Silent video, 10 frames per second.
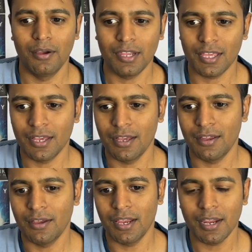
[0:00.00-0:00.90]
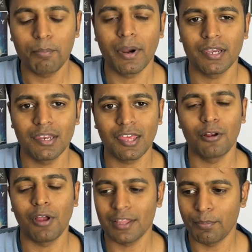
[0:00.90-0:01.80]
நீங்கள் என்ன
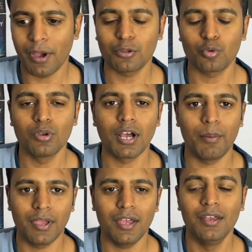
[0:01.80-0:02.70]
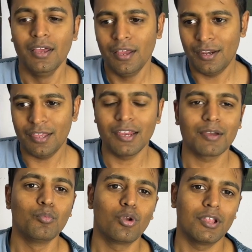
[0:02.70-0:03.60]
பண்ணியிருக்கீங்களோ அதை பார்த்து கொடுக்காம நீ
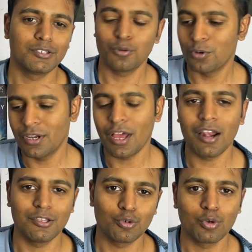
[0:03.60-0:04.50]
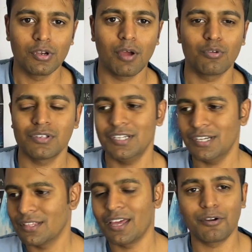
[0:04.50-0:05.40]
எனக்கு மூணு லட்சம் கொடு நாலு லட்சம் கொடு நான்
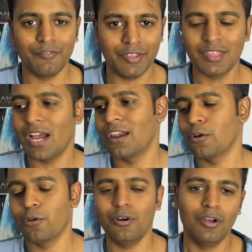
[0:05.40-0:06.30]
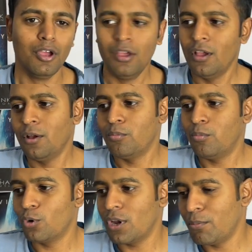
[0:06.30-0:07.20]
சீட்டு தரேன்னு வித்தானுங்களோ
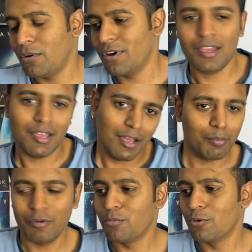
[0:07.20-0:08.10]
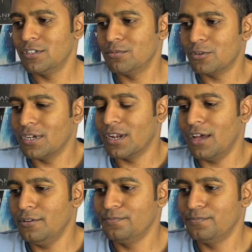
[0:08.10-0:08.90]
அவனுங்க அப்போவே முடிஞ்சு போச்சு எல்லாம்